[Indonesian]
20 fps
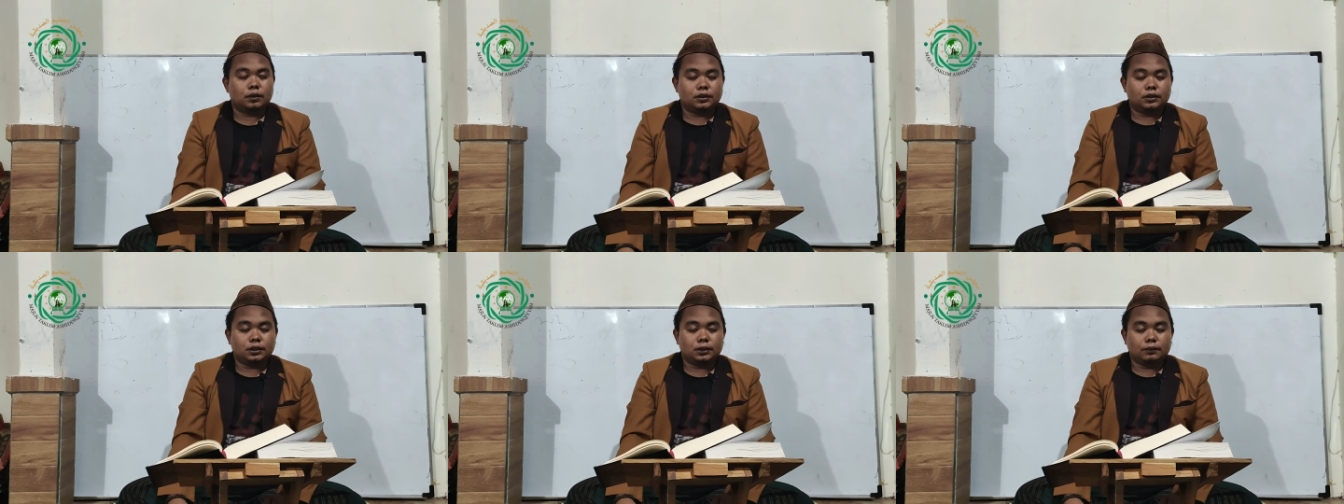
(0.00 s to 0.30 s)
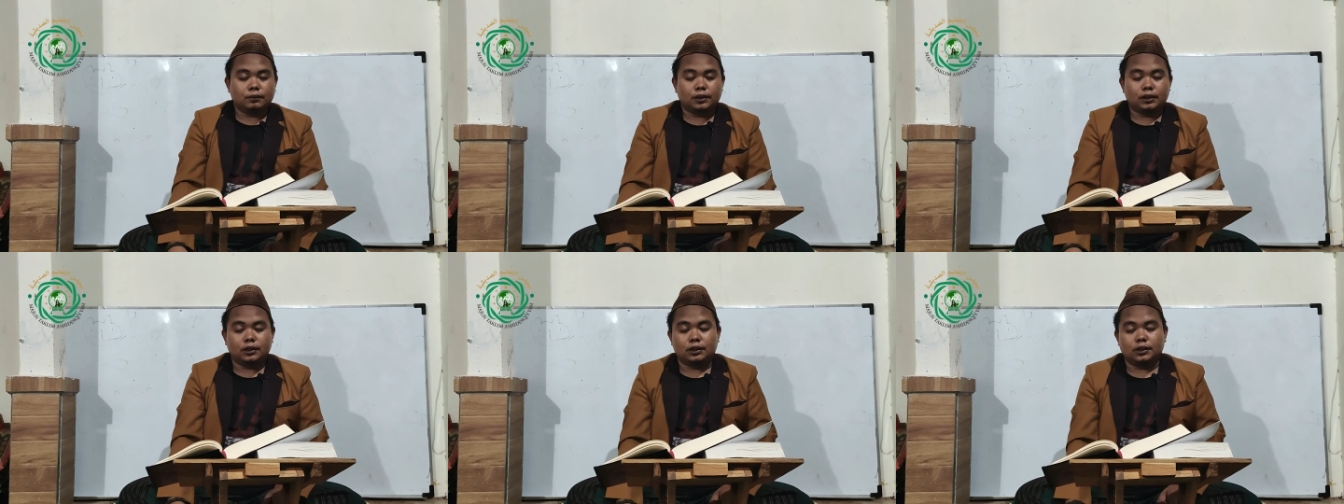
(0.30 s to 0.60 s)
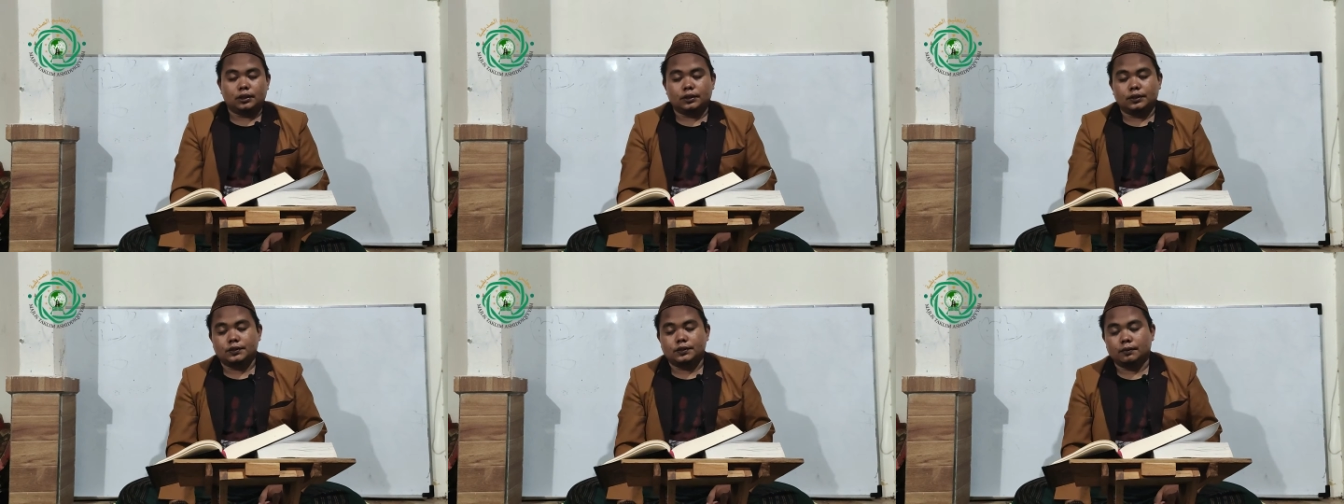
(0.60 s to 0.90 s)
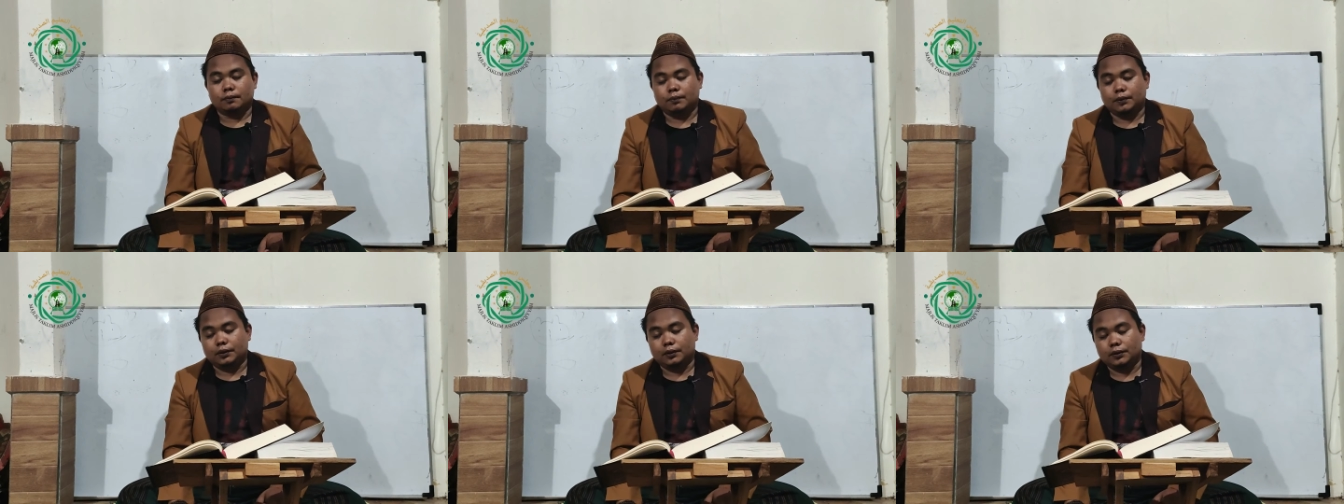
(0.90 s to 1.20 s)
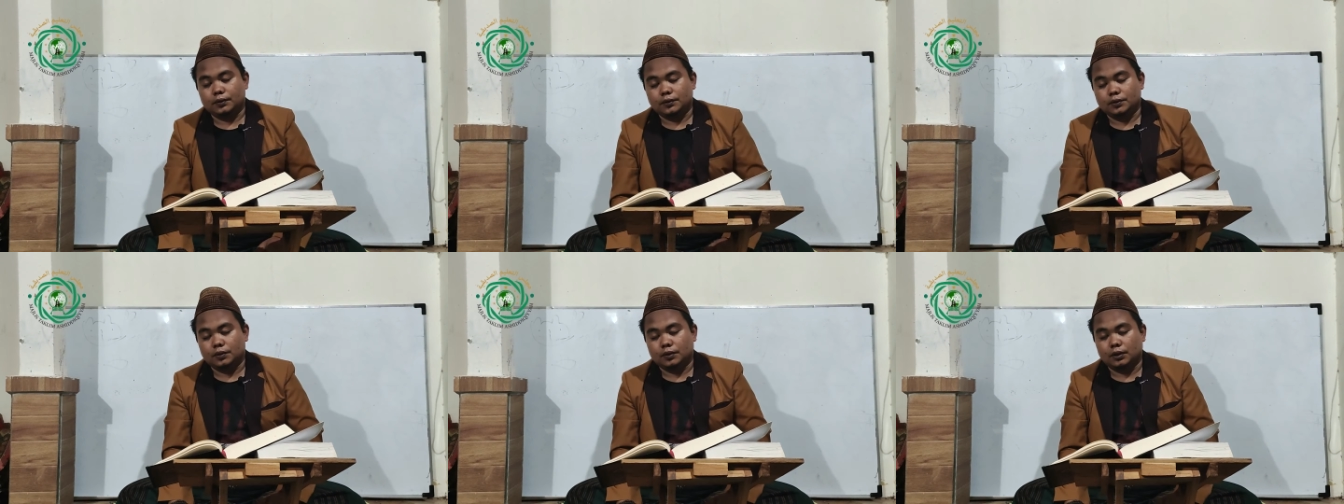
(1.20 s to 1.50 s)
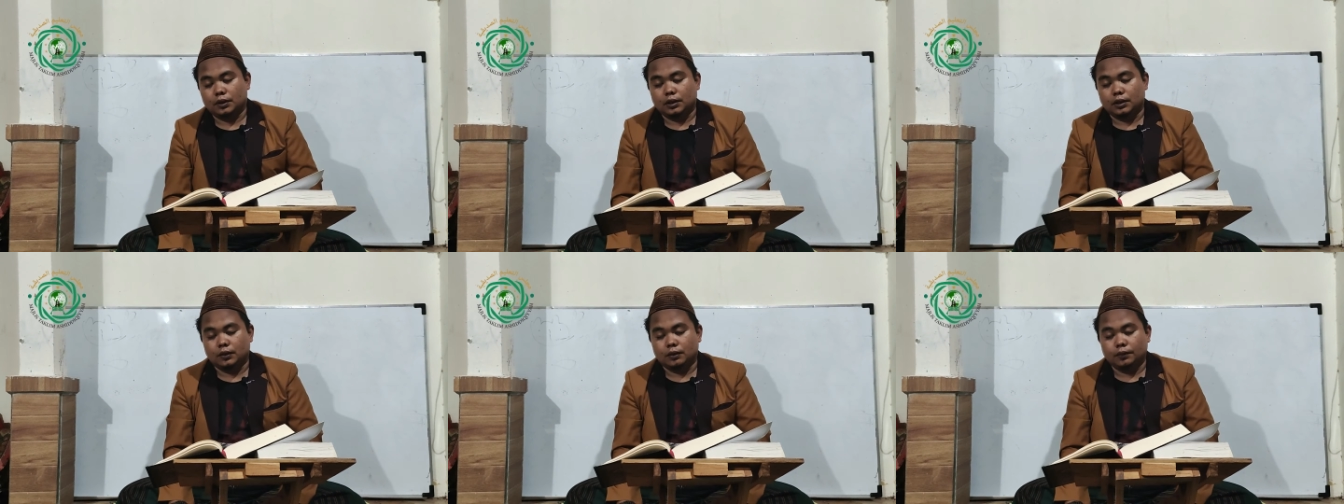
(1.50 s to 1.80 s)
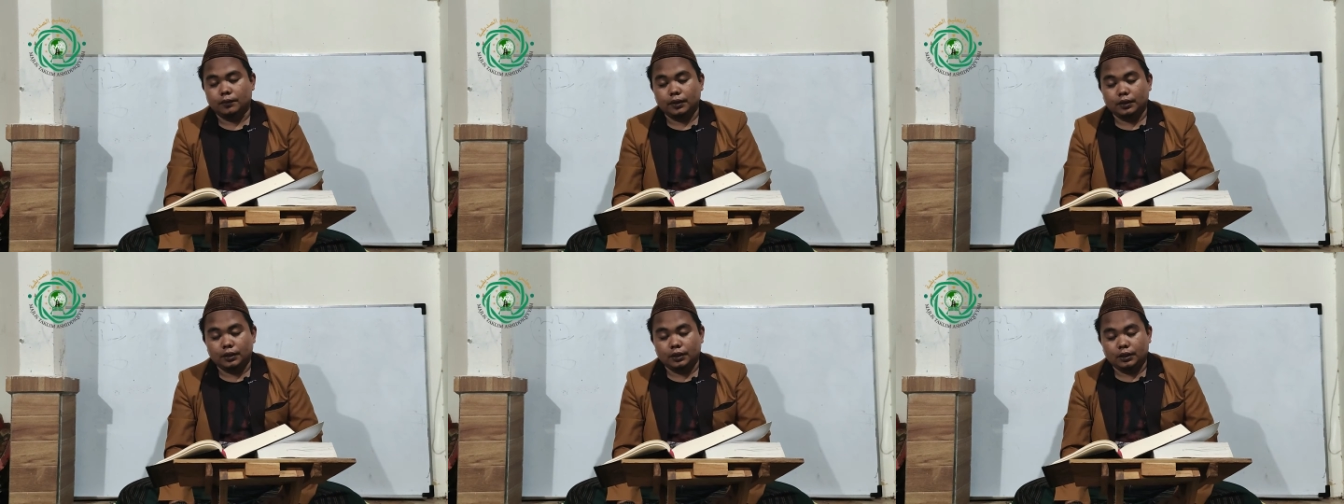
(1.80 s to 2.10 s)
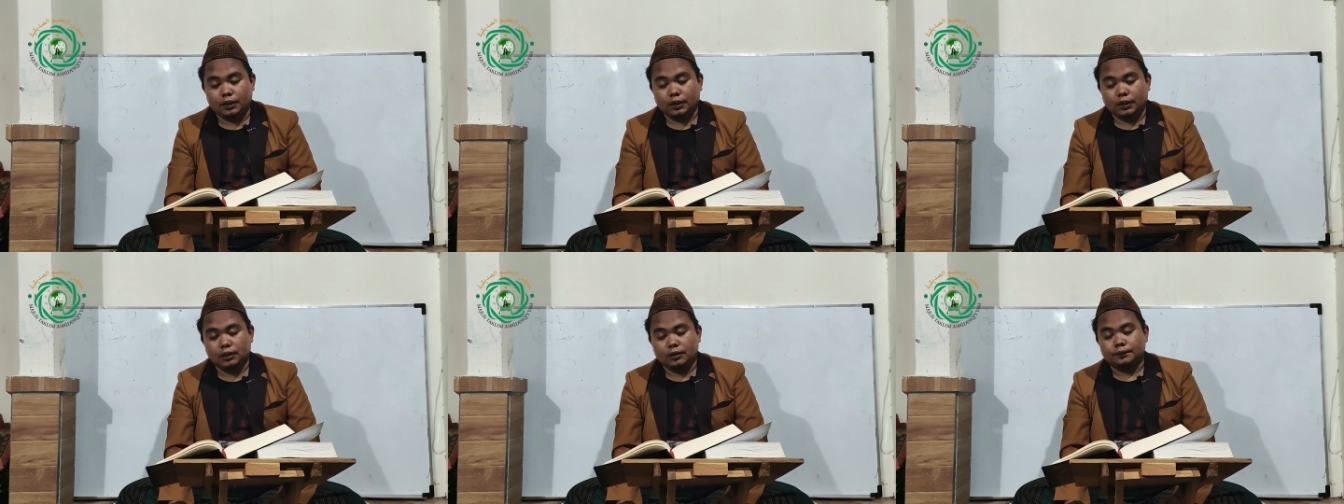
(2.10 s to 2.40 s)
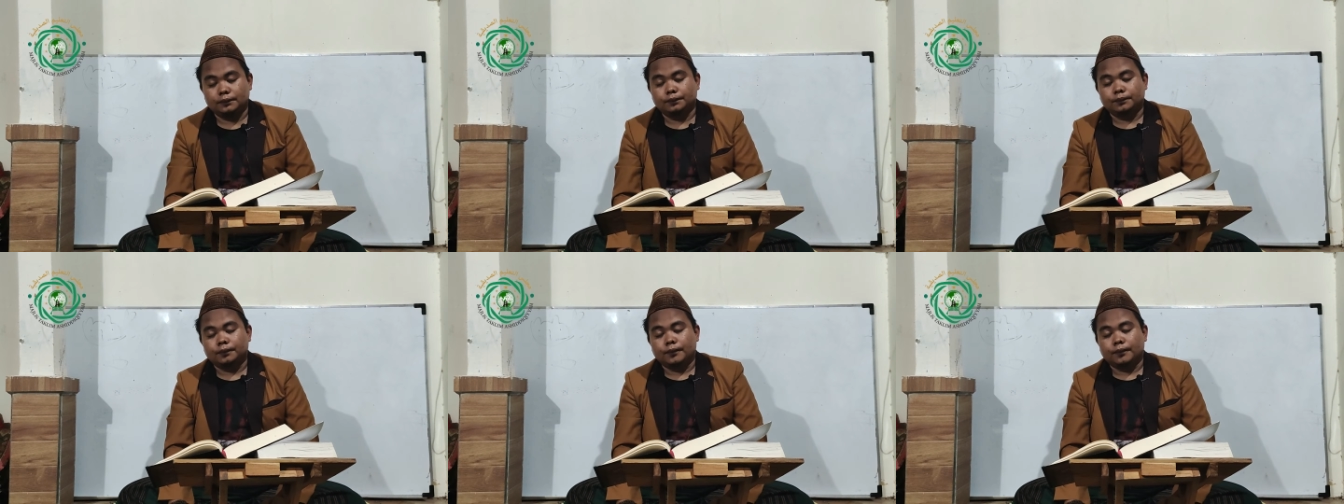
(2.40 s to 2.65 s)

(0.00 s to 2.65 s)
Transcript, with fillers: berjamaah seperti salat witir,